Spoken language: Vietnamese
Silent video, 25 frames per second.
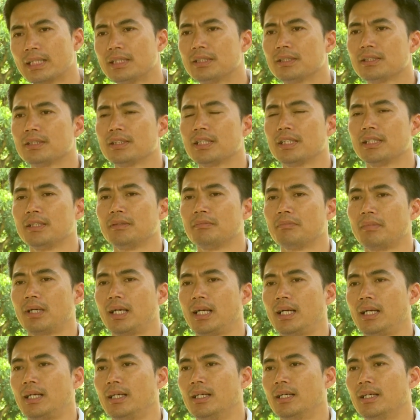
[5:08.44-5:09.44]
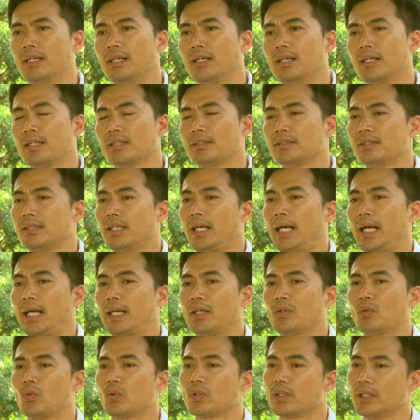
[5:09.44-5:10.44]
Cái chương trình mà dự
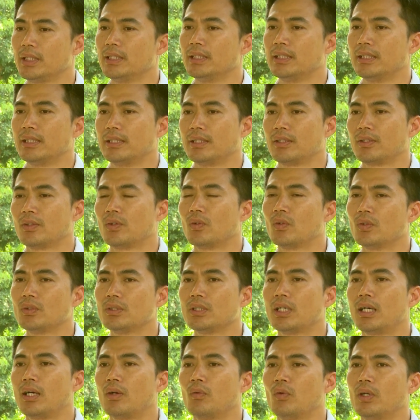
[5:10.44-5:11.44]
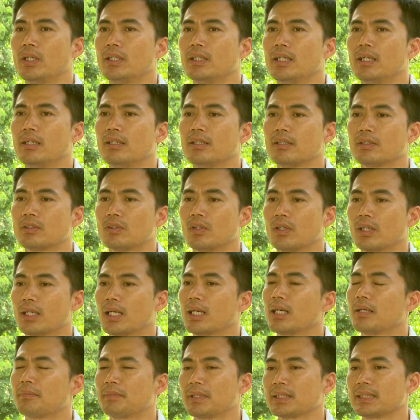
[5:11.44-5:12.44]
án của tỉnh hỗ trợ nguồn nhân lực cho
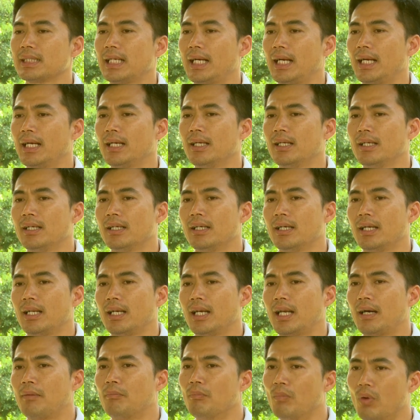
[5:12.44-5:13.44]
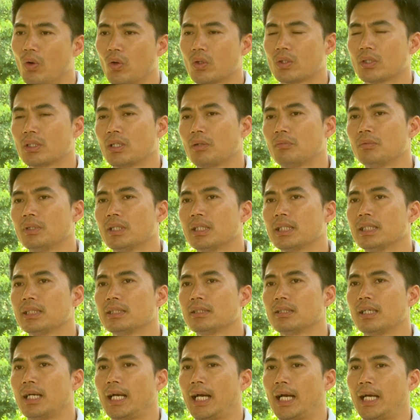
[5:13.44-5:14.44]
các hợp tác xã là một trong những
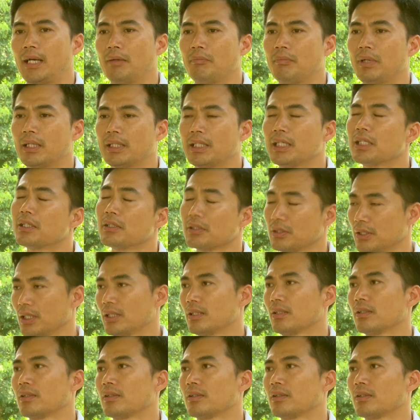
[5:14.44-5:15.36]
cái dự án mà thiết thực nhất.